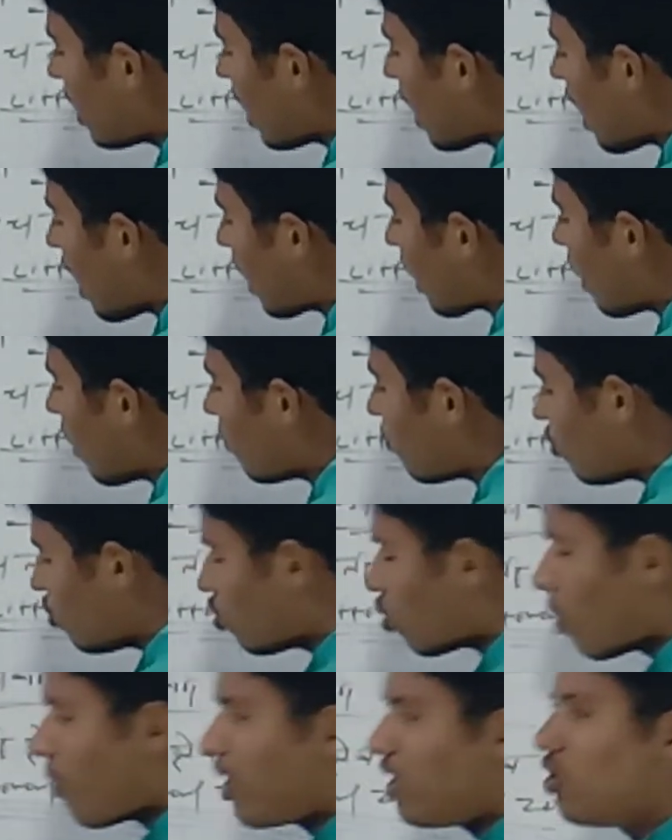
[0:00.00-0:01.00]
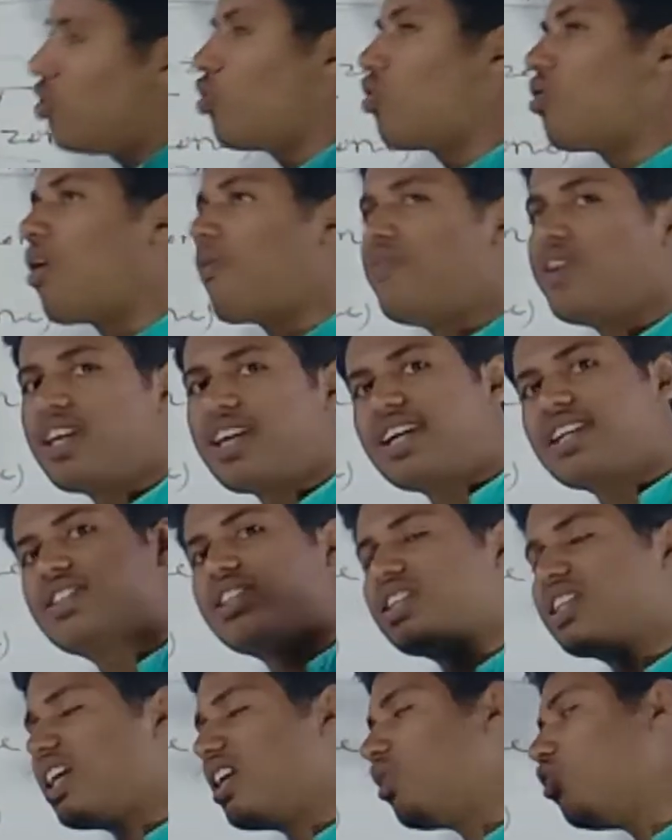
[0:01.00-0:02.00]
है आगे हम जो हमारी जियोग्राफी की कक्षा
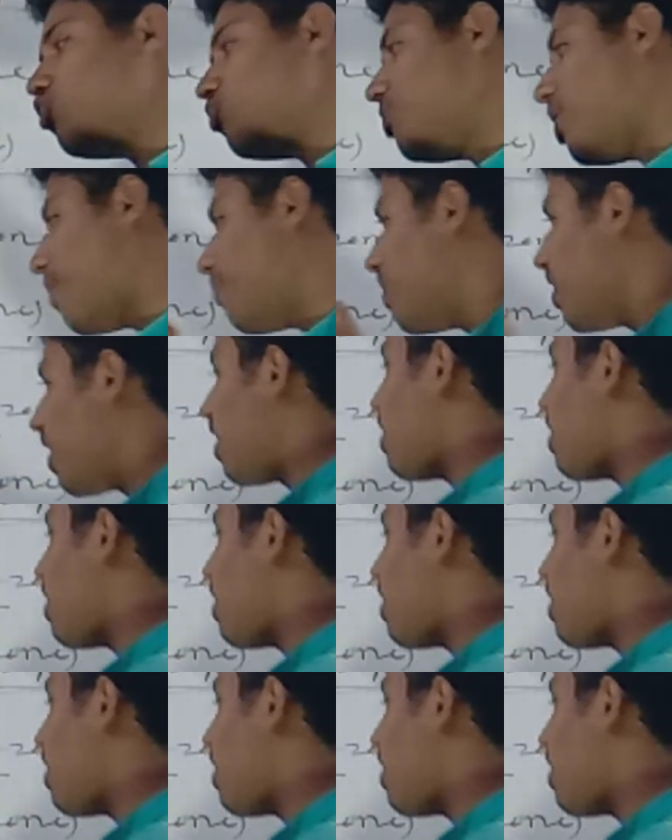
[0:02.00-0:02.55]
चल रही है उसमें आप देख